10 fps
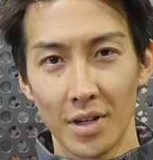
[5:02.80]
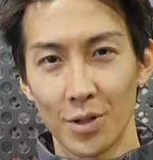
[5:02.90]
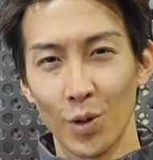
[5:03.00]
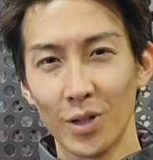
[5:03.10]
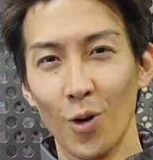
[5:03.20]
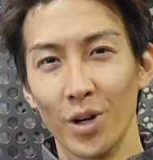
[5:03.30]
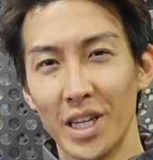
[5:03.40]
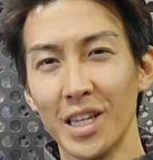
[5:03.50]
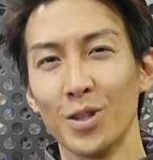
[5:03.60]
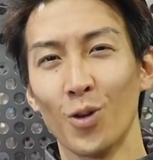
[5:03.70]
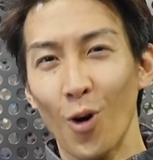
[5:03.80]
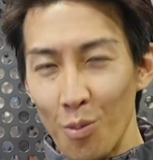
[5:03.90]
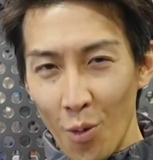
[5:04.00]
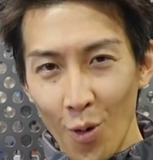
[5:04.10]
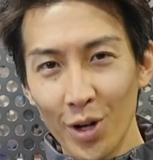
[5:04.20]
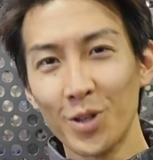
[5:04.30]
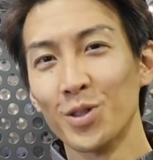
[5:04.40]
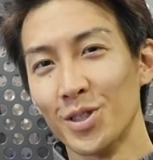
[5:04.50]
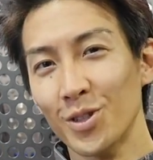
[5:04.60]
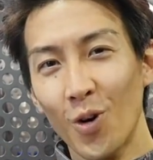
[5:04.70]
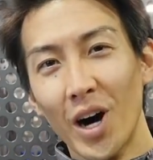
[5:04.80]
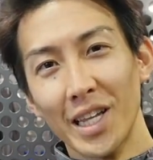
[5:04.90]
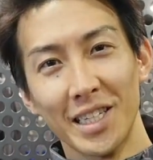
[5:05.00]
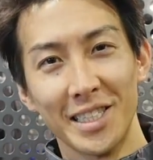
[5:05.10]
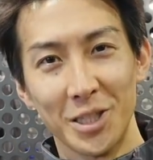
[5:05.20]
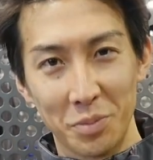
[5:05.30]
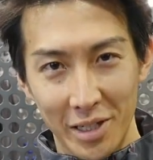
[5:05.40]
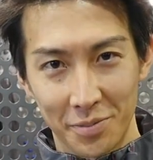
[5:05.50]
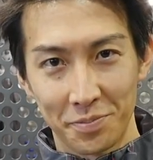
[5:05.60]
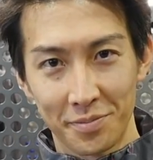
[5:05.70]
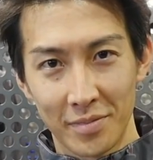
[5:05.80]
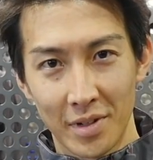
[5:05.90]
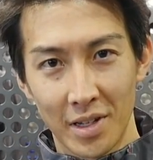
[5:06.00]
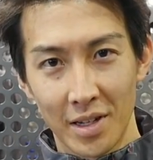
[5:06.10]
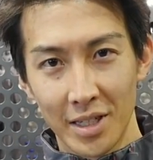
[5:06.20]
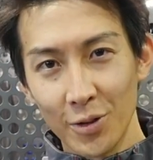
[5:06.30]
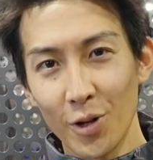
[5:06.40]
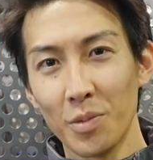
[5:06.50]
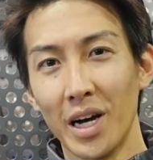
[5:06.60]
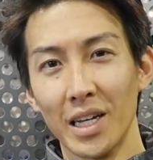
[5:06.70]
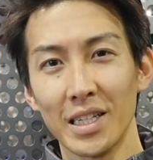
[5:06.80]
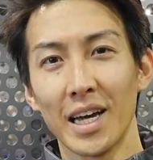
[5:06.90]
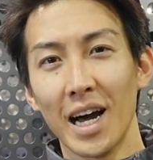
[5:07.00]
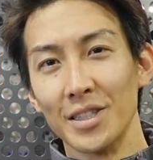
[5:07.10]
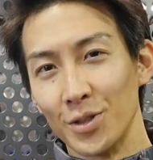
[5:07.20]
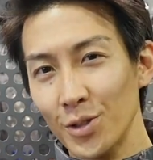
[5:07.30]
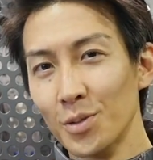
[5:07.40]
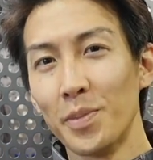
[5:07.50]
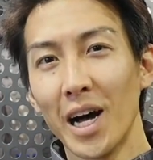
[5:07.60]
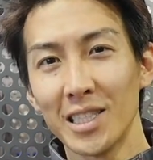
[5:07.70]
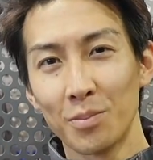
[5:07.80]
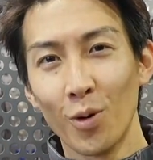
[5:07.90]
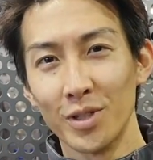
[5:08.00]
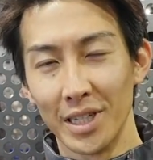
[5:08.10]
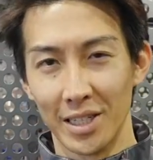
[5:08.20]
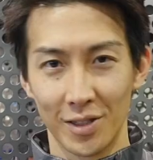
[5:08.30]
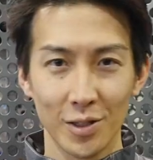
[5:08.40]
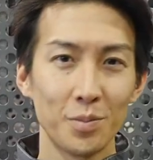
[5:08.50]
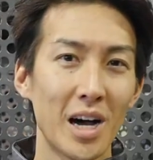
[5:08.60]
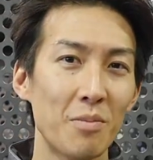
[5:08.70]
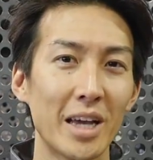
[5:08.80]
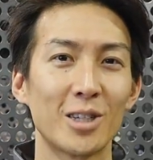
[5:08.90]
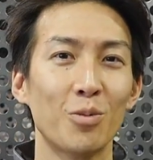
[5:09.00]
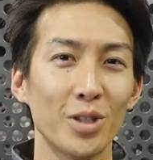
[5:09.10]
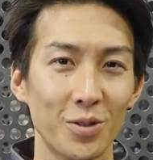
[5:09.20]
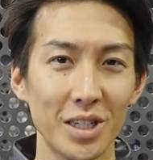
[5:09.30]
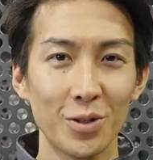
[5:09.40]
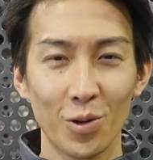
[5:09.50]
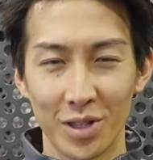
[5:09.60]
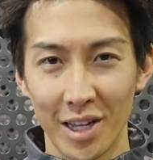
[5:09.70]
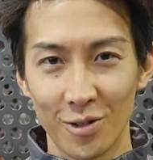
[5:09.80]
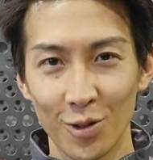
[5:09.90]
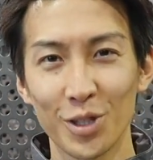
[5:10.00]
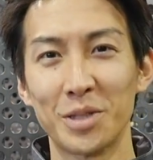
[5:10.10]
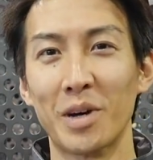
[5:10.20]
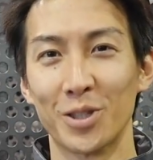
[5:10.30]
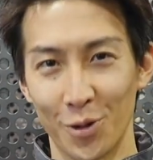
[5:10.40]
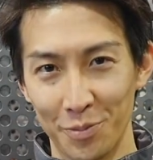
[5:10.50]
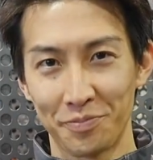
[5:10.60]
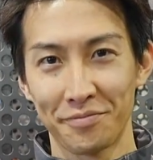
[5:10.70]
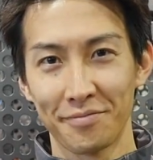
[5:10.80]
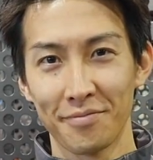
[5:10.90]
それとヒントをもう一つお話しします例えばあなたがスーパースポーツやスーパーバイクモデルに乗っているとしましょう